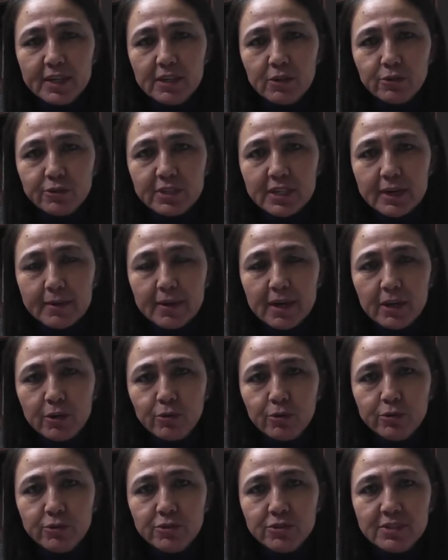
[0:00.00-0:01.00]
los
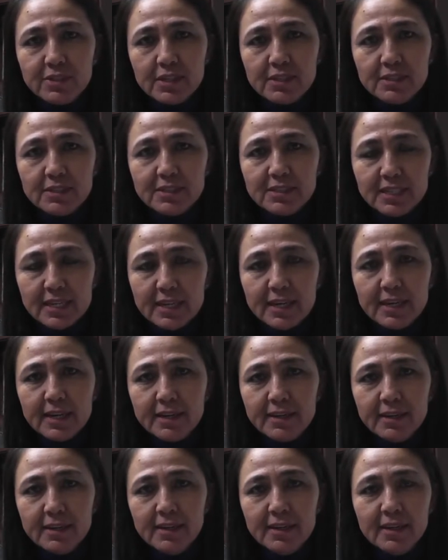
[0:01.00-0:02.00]
trabajos eh, siguen,